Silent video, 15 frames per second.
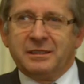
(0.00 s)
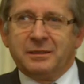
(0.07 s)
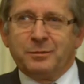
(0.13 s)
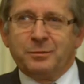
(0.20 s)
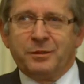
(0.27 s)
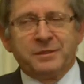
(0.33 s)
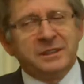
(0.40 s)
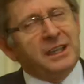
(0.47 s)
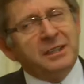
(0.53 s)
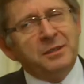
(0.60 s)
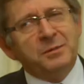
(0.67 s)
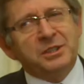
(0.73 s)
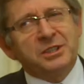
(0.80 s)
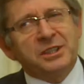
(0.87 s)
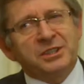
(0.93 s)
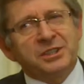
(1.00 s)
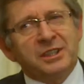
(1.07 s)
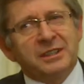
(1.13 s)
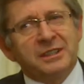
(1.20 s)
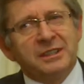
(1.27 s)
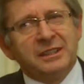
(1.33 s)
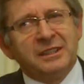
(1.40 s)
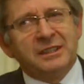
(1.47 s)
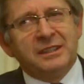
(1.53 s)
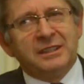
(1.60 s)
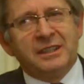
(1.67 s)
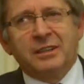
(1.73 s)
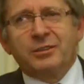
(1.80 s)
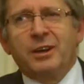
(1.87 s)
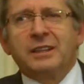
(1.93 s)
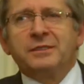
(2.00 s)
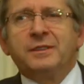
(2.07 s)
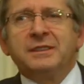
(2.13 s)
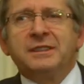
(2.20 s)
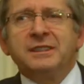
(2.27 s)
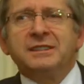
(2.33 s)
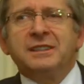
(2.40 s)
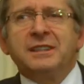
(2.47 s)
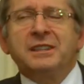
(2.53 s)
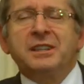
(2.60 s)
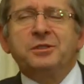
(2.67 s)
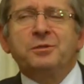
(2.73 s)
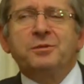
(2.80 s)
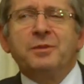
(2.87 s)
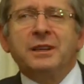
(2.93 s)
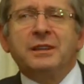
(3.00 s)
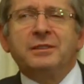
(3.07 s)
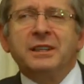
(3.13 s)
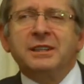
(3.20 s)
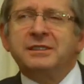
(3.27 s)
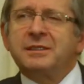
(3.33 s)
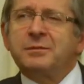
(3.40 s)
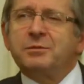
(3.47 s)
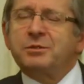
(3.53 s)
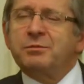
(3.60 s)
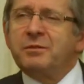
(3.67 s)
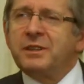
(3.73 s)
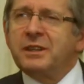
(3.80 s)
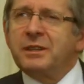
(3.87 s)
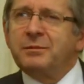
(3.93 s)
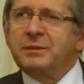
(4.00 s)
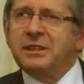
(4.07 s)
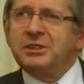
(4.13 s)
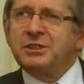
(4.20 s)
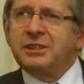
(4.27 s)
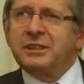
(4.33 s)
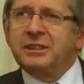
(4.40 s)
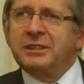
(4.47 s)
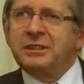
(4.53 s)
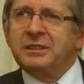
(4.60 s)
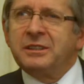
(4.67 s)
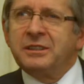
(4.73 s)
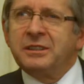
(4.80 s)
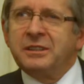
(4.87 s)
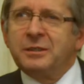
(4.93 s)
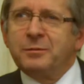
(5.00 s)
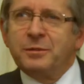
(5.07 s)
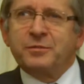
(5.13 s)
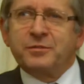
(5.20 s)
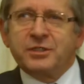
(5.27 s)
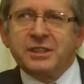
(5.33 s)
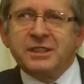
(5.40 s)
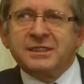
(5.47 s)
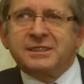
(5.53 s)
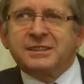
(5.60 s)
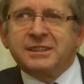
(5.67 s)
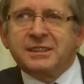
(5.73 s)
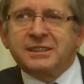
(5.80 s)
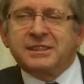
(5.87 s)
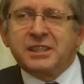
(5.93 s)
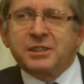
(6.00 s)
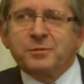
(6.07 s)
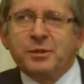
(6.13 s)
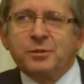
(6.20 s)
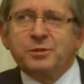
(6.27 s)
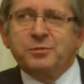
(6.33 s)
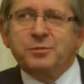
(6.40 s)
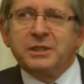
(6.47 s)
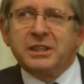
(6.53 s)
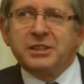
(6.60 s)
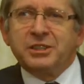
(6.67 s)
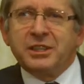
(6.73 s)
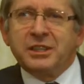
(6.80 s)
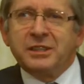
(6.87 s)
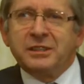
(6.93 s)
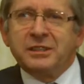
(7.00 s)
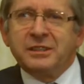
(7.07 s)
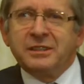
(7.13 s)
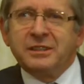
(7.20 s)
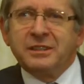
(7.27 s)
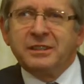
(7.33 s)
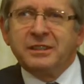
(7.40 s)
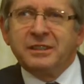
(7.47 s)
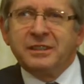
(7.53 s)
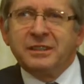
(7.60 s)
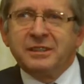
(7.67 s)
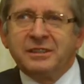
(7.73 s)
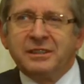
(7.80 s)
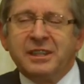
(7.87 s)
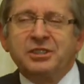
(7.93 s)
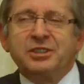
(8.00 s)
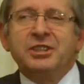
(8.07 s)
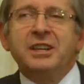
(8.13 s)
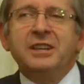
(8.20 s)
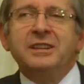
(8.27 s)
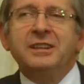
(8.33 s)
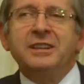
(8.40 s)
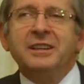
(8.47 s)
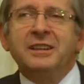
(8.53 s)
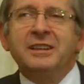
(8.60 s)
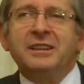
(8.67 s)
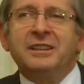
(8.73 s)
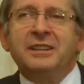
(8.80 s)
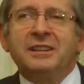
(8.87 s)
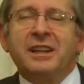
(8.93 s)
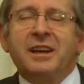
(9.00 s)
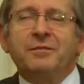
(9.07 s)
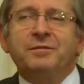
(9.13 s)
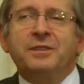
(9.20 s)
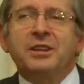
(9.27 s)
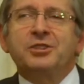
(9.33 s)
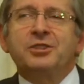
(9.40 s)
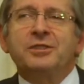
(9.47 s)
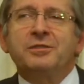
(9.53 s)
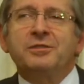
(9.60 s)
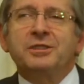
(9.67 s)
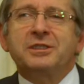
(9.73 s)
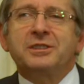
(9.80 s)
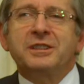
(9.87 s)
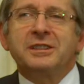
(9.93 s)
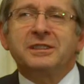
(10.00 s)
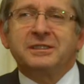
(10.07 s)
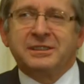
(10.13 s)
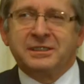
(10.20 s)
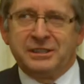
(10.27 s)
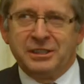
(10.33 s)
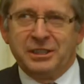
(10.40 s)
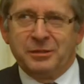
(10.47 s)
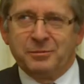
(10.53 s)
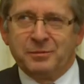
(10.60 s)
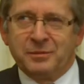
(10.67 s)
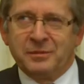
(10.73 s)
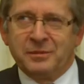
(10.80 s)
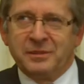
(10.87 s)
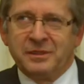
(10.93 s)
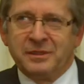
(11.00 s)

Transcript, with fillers: bo wydaje mi się, że jako adwentysta dnia siódmego jestem człowiekiem nadziei. My wszyscy jesteśmy ludźmi nadziei. Nadziei na wieczność z Nim.